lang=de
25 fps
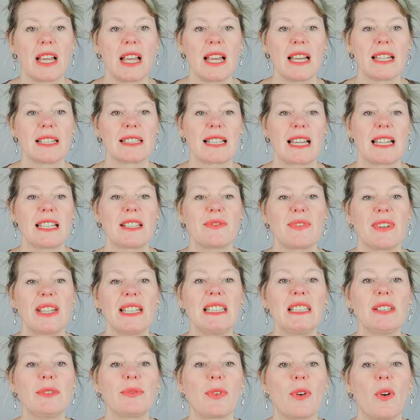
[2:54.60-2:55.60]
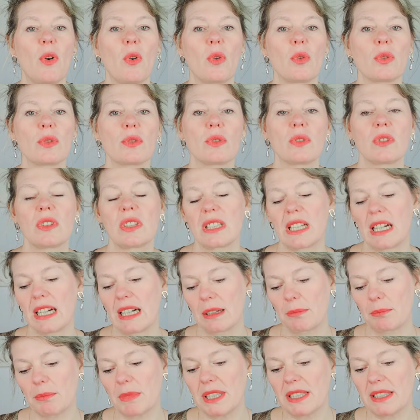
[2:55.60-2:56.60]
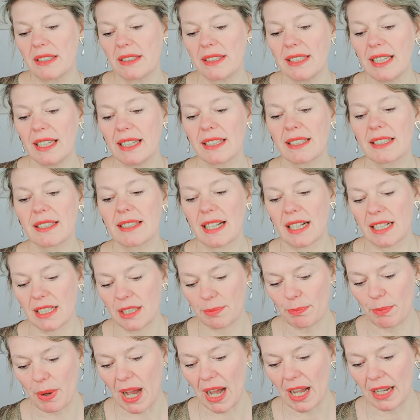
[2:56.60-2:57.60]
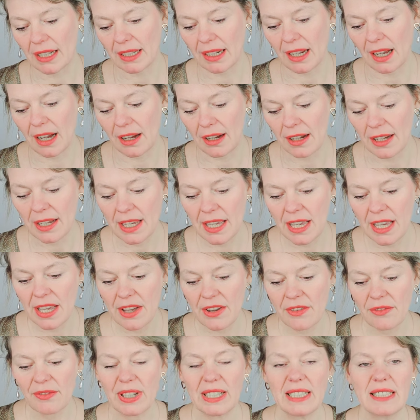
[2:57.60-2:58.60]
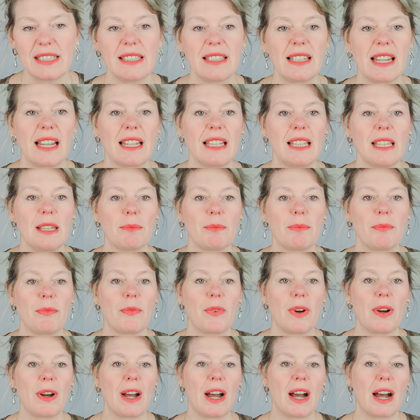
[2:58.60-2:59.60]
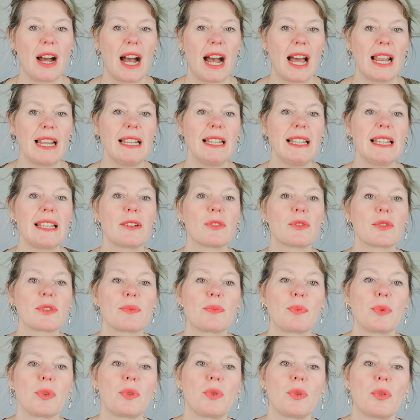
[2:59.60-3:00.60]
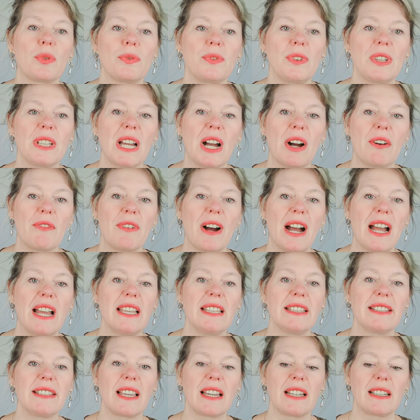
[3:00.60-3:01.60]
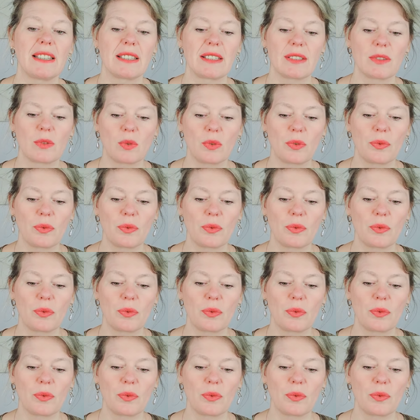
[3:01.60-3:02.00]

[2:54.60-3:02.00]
Das heißt, wenn die Frau sozusagen mit dir jetzt als Partner wenn sie dann eben anlehnungsbedürftiger, weicher ist und